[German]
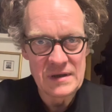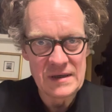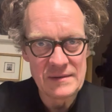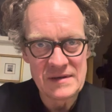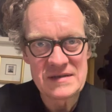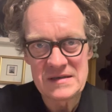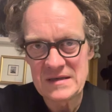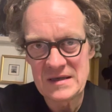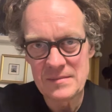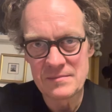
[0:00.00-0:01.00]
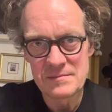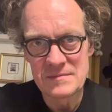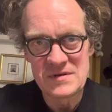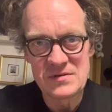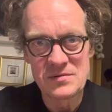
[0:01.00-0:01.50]
aber es ist eben
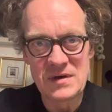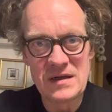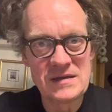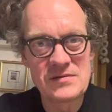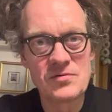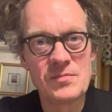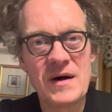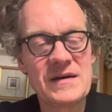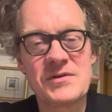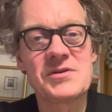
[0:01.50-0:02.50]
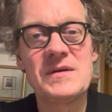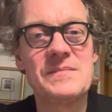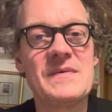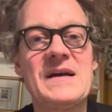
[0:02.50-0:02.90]
so als Roman geschrieben.